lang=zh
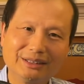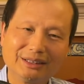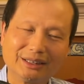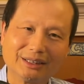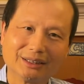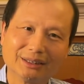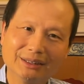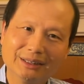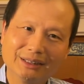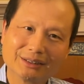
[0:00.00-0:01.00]
啊
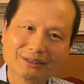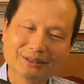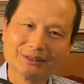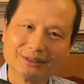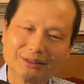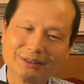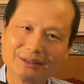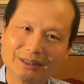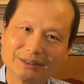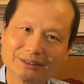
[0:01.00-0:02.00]
是
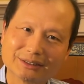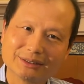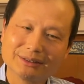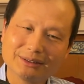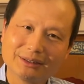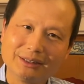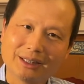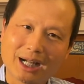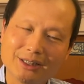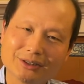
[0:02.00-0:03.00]
呃一
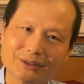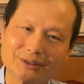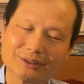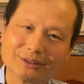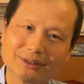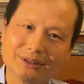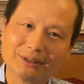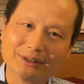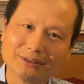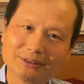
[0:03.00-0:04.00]
开始
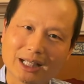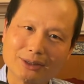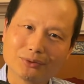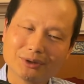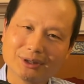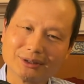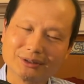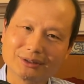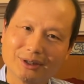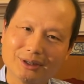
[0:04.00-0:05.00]
呃参军的
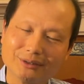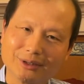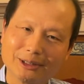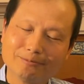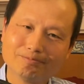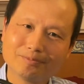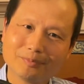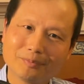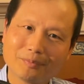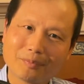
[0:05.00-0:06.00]
时候呢，
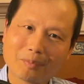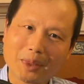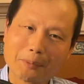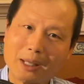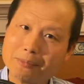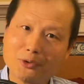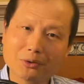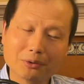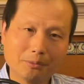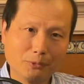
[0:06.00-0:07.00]
没摸
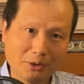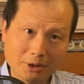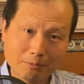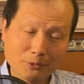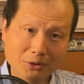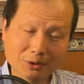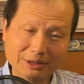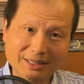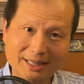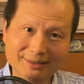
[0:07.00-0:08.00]
过摸一摸过
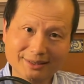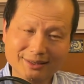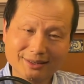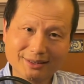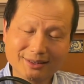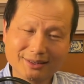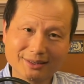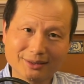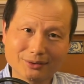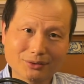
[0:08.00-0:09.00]
枪的，
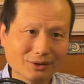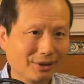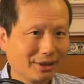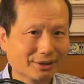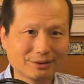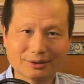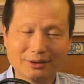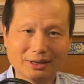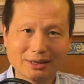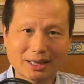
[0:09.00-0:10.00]
然后训练的时
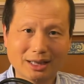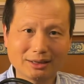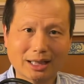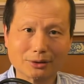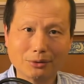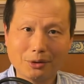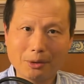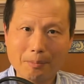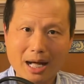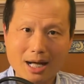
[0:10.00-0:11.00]
候还打拖
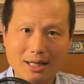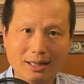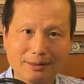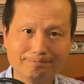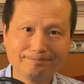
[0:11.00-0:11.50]
把了，